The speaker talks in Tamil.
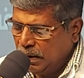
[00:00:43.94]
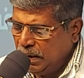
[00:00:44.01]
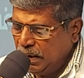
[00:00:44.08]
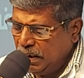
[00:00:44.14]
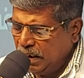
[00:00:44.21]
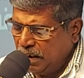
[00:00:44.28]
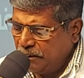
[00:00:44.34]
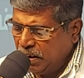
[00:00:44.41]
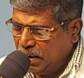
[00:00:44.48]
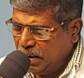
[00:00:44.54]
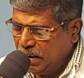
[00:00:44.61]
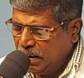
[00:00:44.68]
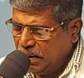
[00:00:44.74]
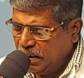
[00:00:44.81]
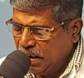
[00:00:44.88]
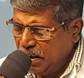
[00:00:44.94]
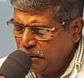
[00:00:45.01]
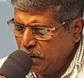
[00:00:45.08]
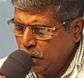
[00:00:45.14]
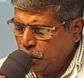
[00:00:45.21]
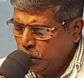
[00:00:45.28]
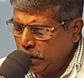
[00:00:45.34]
நீர் அவனை
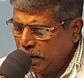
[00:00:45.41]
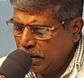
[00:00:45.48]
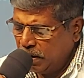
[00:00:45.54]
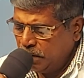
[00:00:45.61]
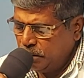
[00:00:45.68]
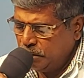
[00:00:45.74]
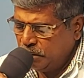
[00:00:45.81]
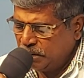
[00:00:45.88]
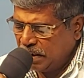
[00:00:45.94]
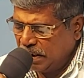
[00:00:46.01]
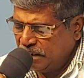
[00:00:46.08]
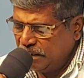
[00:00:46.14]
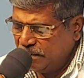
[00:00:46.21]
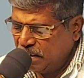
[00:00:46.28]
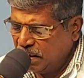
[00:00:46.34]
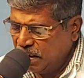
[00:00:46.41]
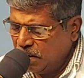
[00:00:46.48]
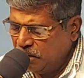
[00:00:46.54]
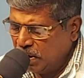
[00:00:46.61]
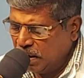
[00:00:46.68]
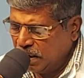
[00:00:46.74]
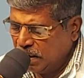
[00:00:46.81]
தேவதூதரிலும் சற்று
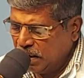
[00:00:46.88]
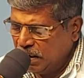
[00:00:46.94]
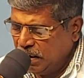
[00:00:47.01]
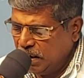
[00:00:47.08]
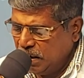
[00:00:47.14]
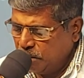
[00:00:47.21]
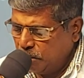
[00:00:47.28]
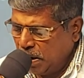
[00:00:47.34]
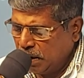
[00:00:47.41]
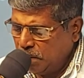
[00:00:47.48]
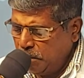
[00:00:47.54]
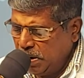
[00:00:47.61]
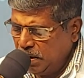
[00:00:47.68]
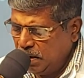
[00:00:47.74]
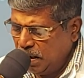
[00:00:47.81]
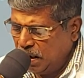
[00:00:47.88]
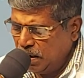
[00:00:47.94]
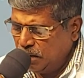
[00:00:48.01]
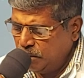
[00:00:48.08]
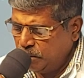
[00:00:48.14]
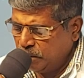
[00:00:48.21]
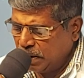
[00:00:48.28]
சிறியவனாக்கினீர்
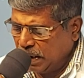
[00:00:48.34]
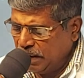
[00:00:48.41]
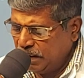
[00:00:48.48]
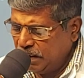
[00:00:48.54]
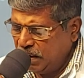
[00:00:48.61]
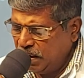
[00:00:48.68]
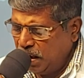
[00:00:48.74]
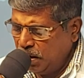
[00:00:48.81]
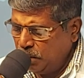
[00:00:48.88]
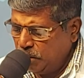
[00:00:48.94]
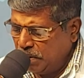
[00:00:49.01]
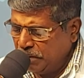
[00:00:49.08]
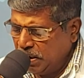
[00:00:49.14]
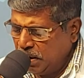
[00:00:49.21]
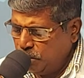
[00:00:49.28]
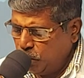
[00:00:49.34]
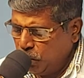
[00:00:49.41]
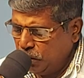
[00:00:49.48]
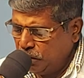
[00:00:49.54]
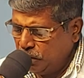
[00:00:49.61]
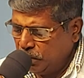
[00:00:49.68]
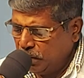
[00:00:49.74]
மகிமையினாலும் கனத்தினாலும் அவனை
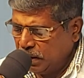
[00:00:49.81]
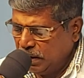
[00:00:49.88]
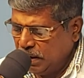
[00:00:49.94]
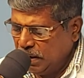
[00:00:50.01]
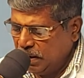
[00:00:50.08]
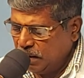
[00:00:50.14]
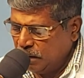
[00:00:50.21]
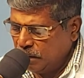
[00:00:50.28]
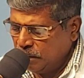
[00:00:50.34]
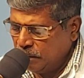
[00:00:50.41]
முடிசூட்டினீர்